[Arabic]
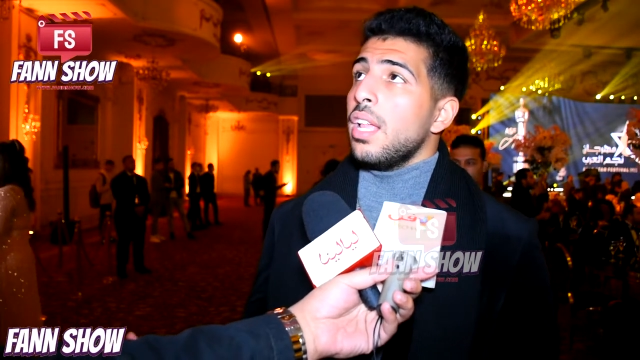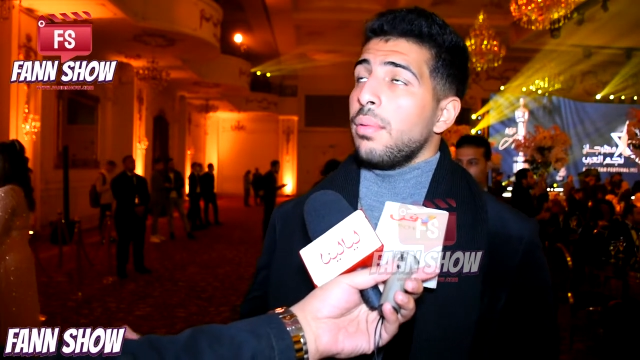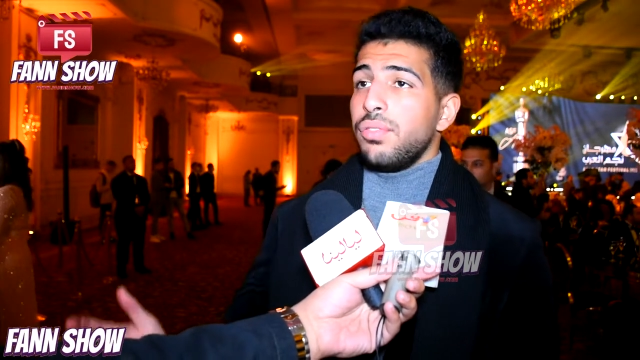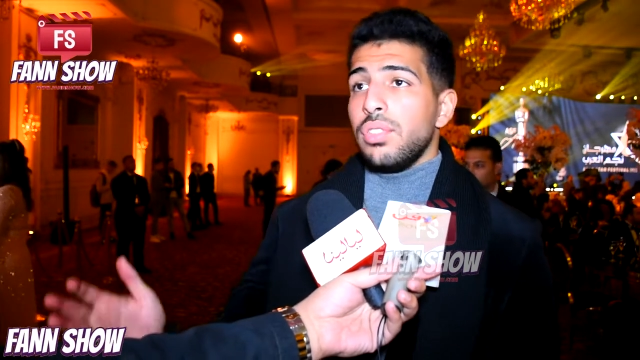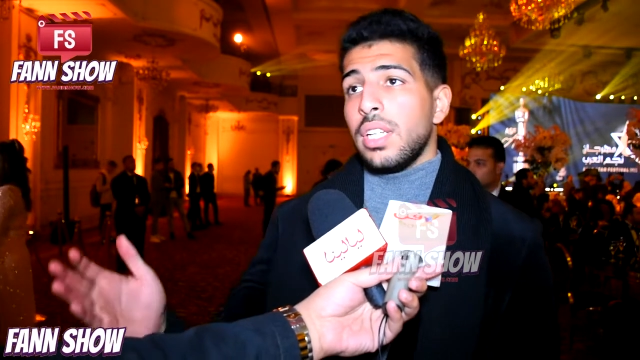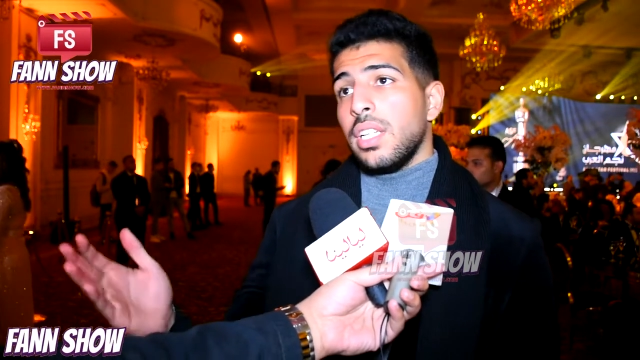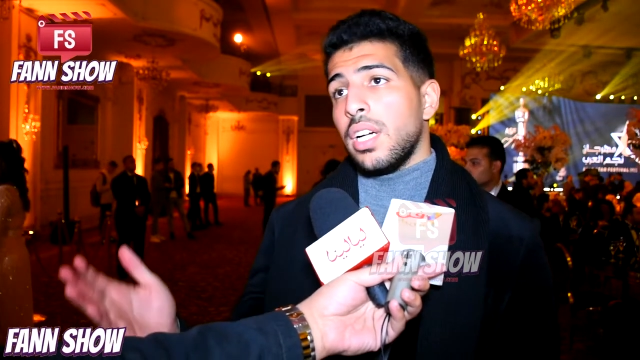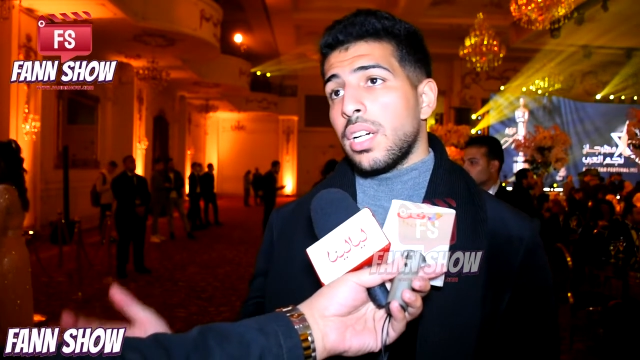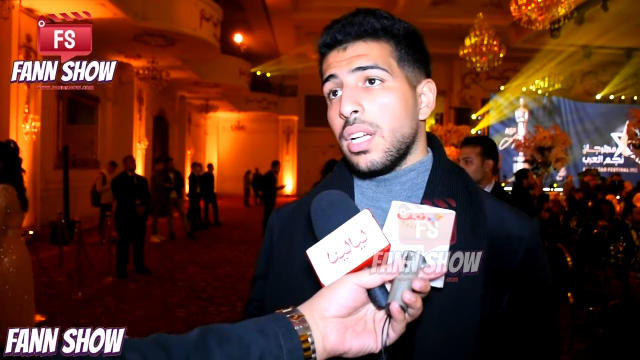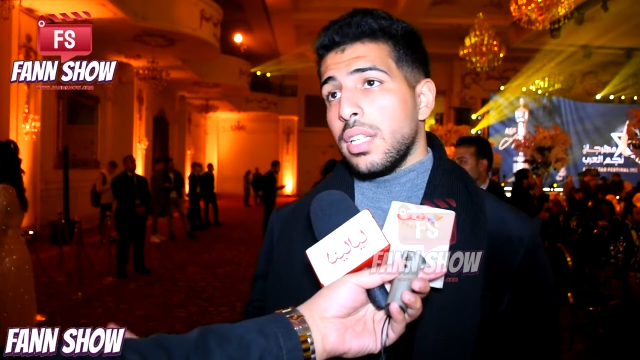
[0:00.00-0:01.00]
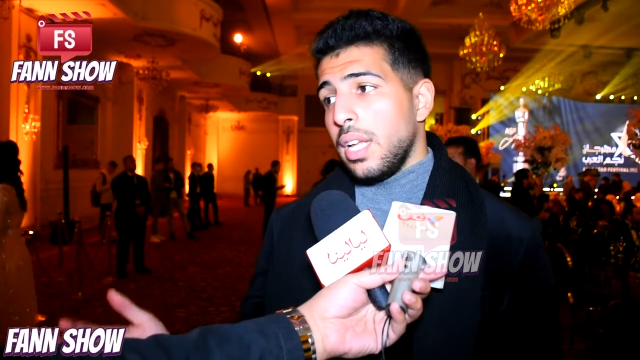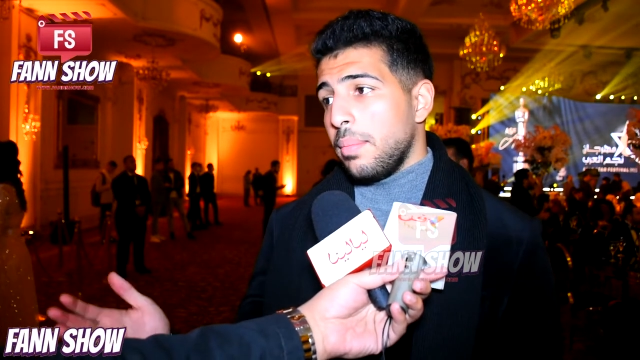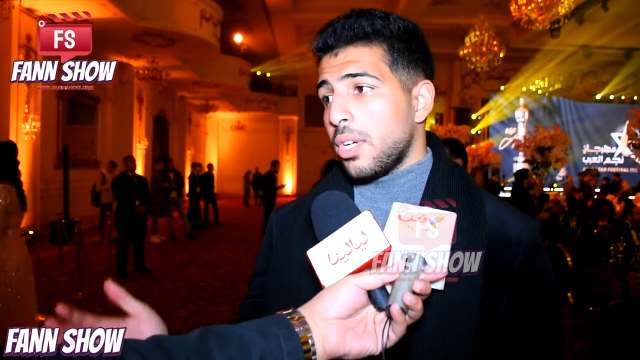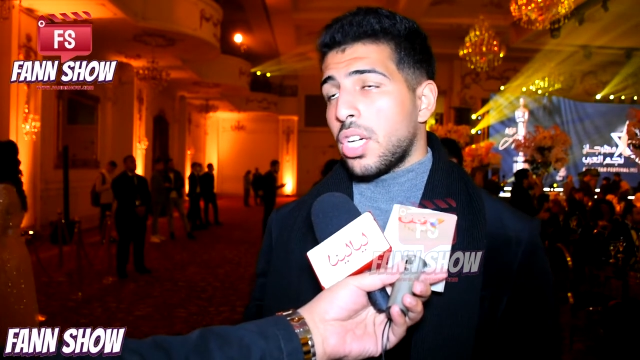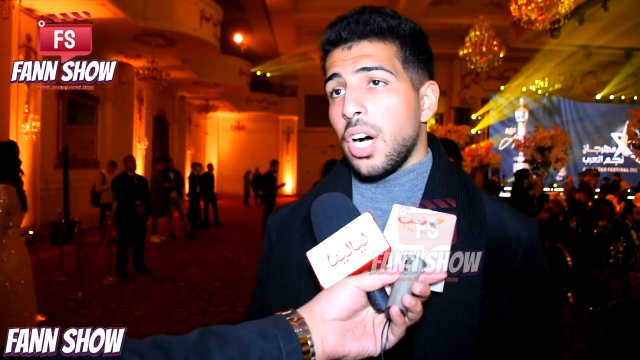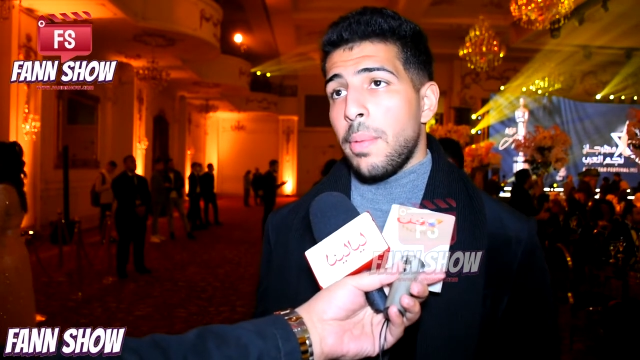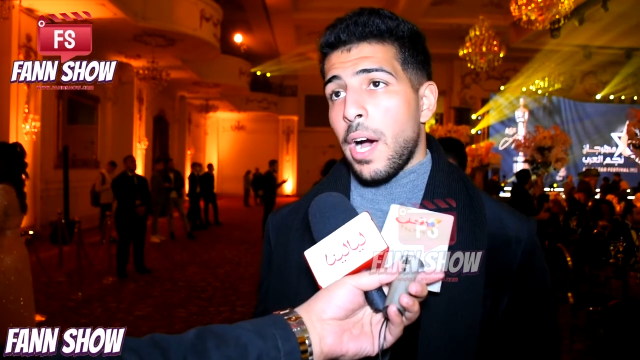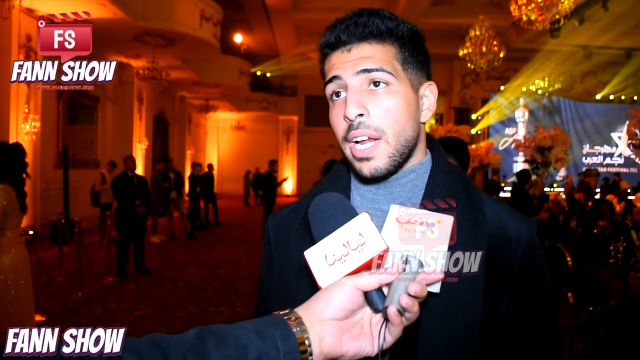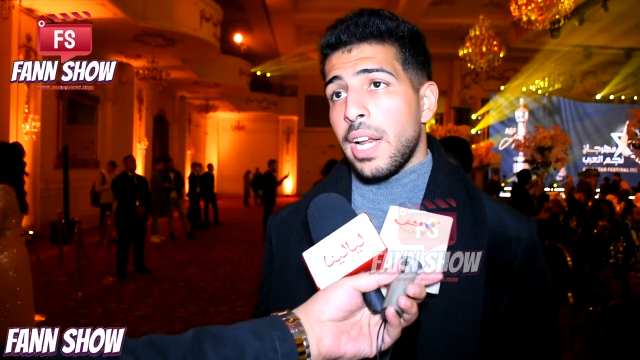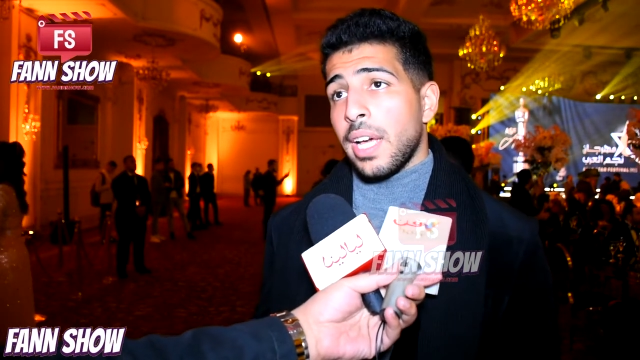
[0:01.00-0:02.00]
المفروض عندنا نعمل رقابه
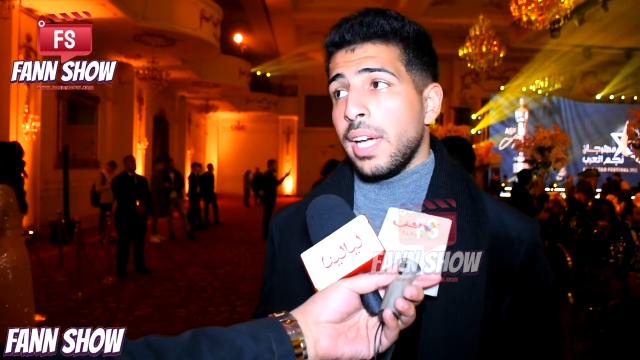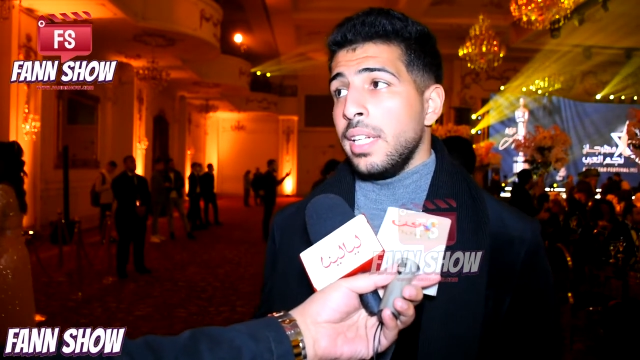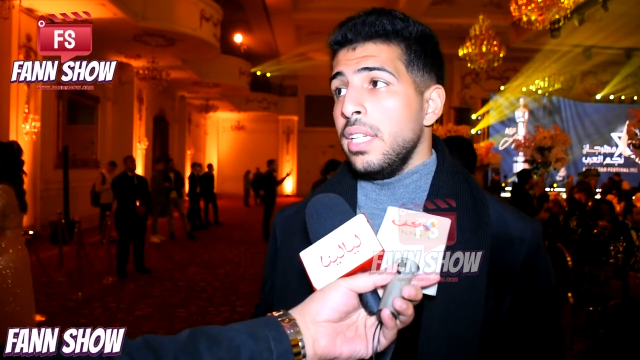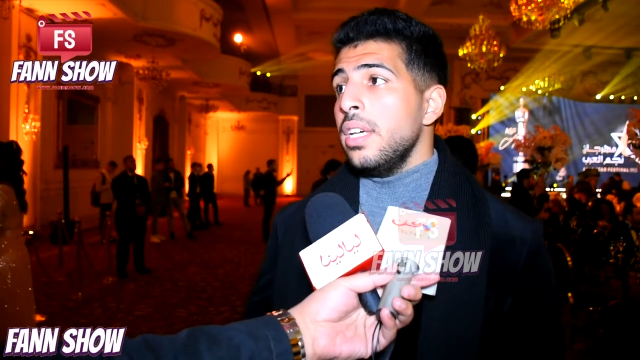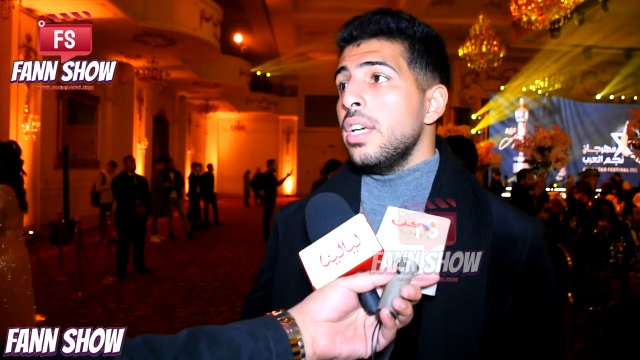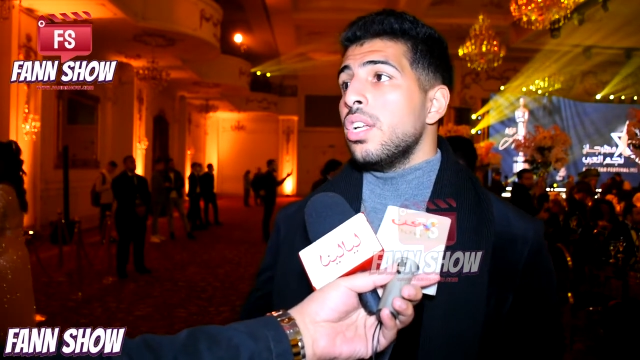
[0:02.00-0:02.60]
على الاغاني